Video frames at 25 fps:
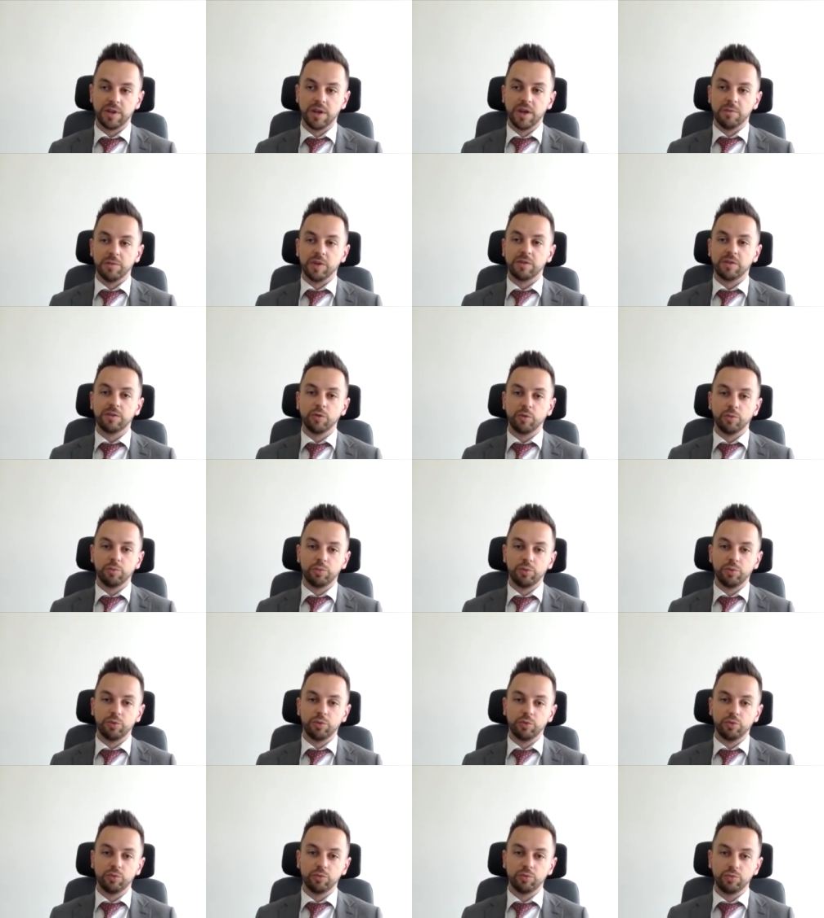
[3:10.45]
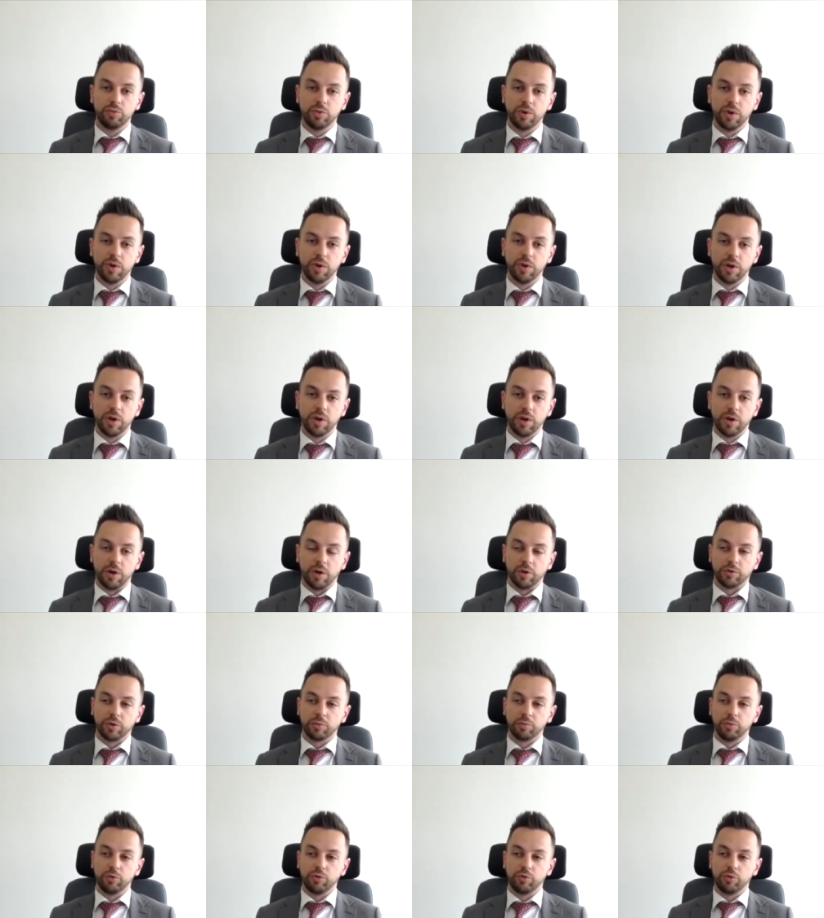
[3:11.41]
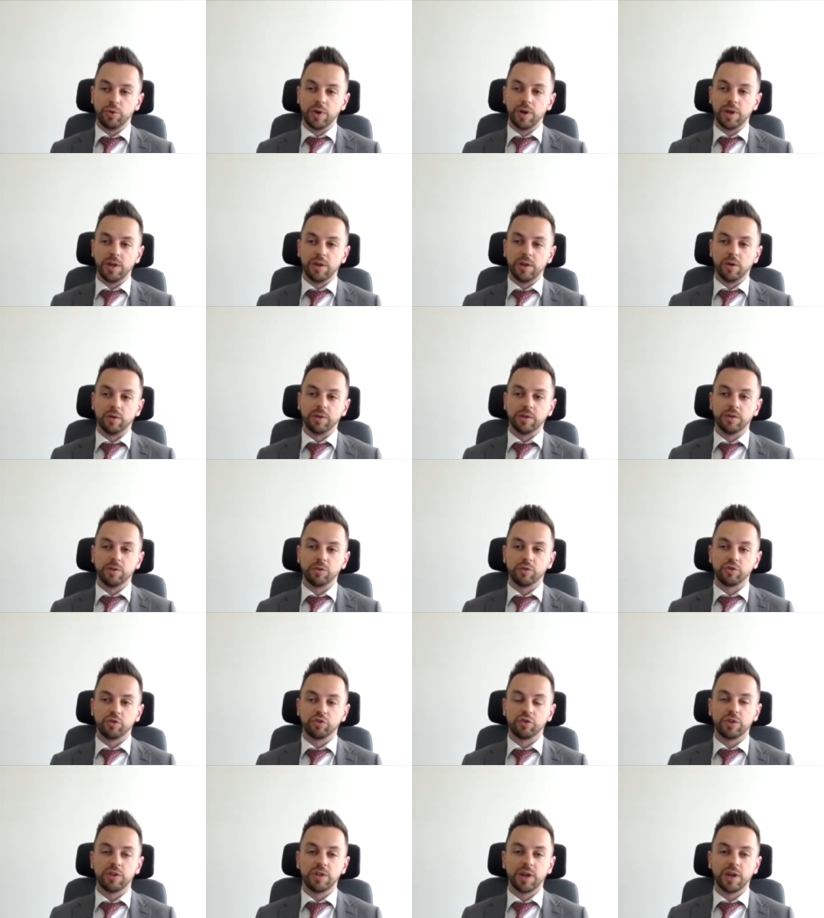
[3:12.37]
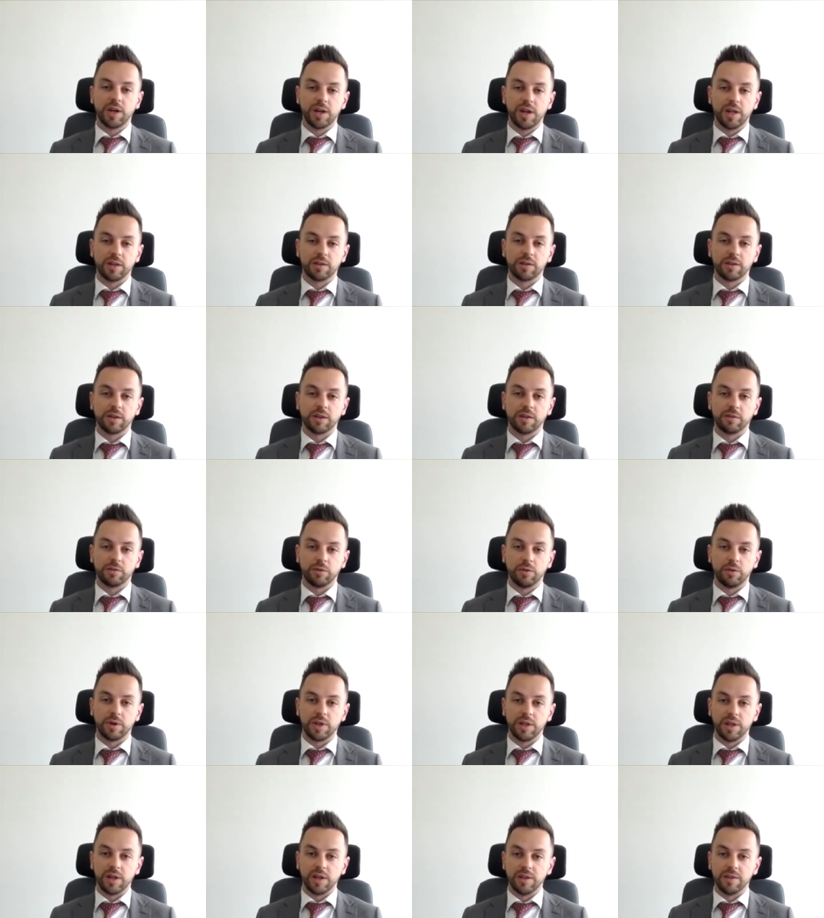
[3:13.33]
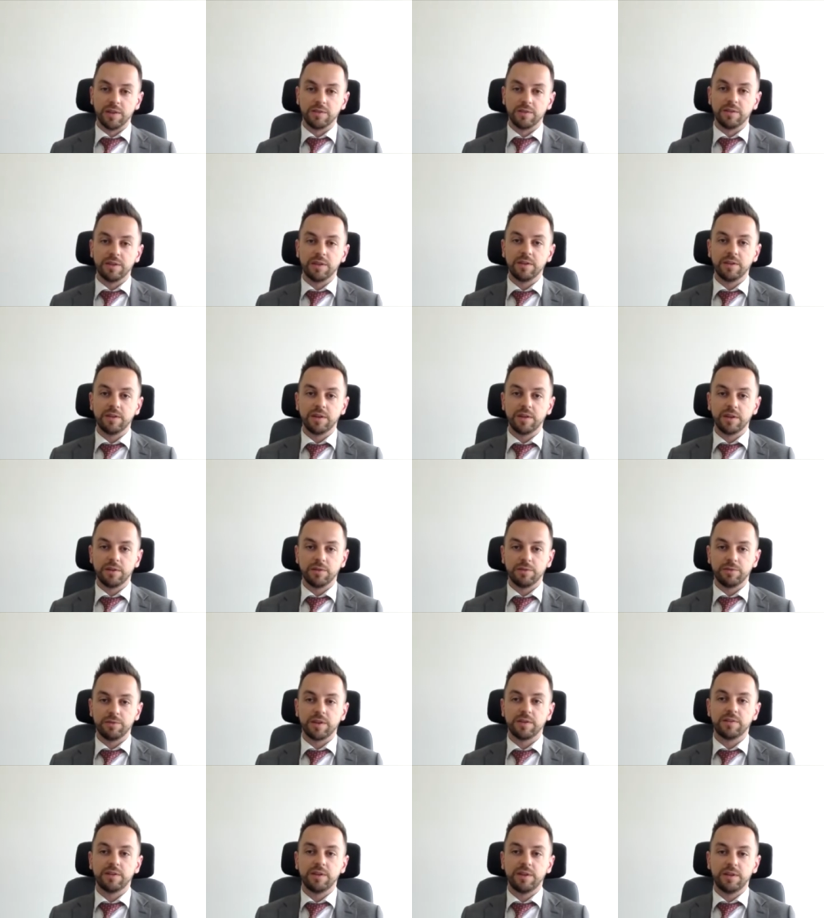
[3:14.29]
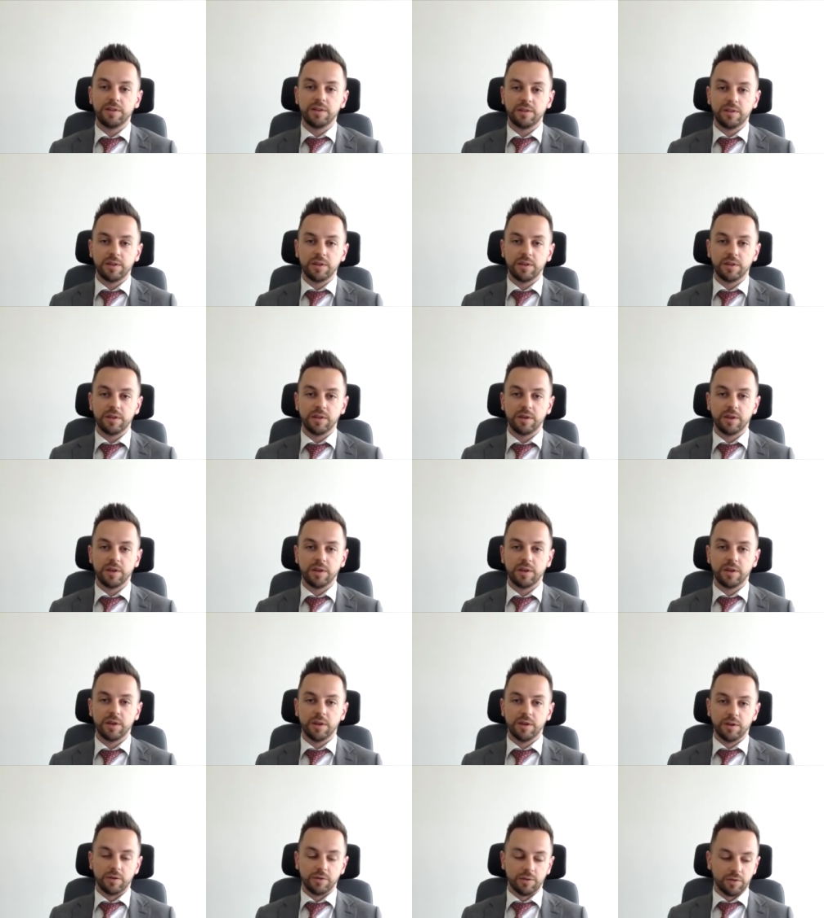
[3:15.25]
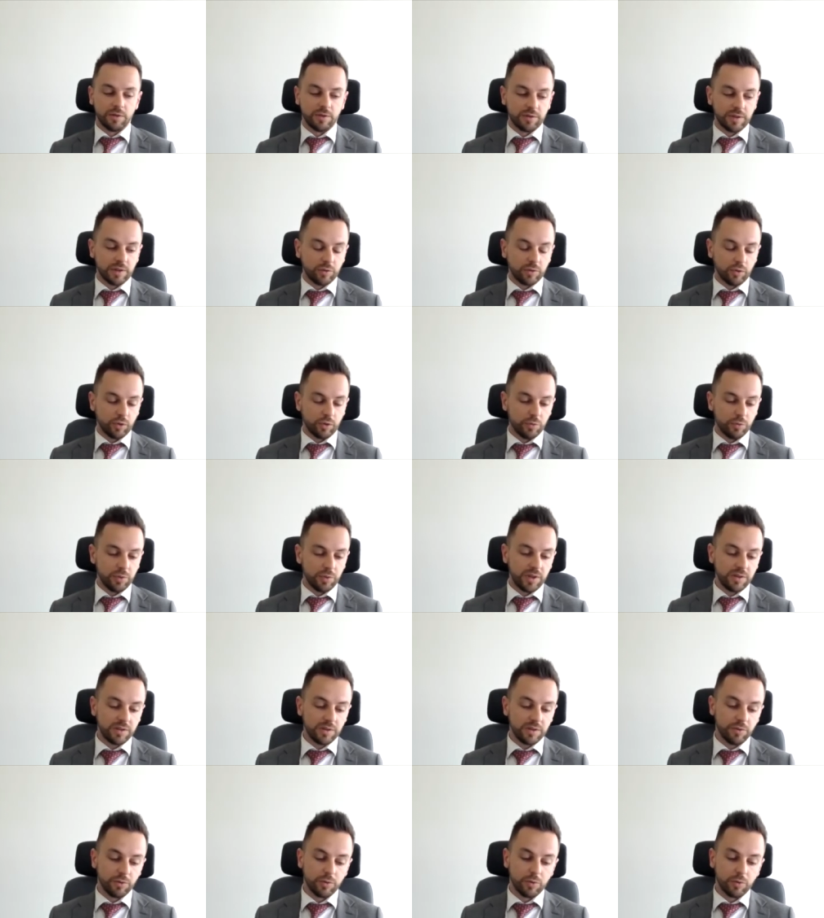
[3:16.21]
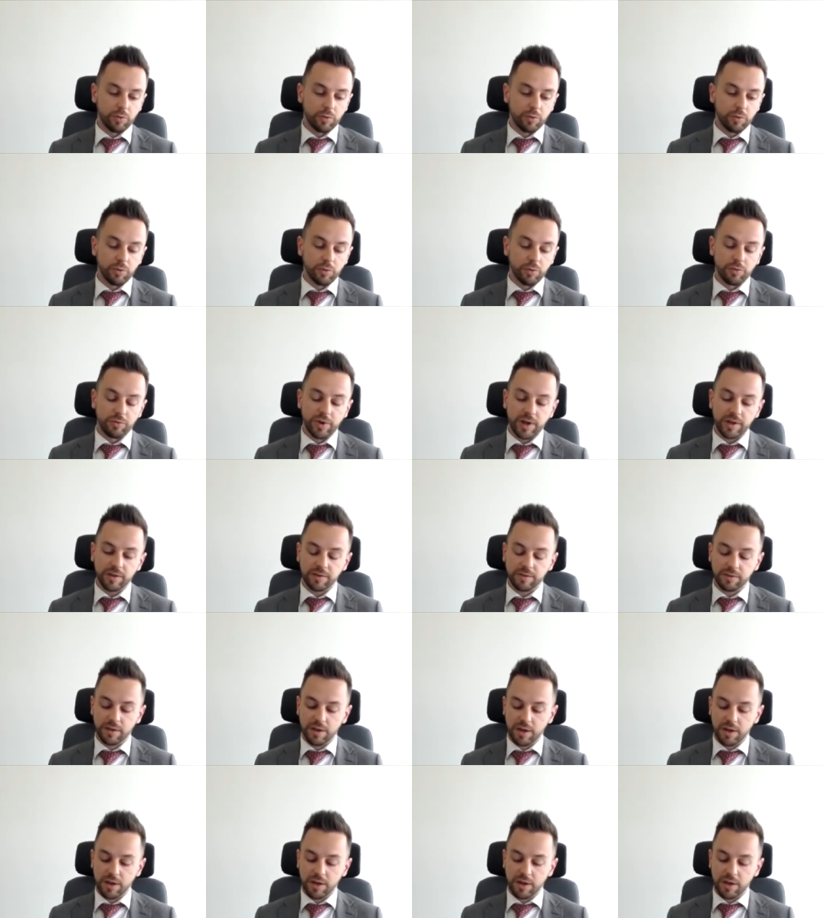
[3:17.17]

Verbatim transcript: mais si on peut nous, en tant que mutuelle et en ayant généré de la trésorerie, les aider, faciliter euh, cette reprise, il faut qu'on le fasse.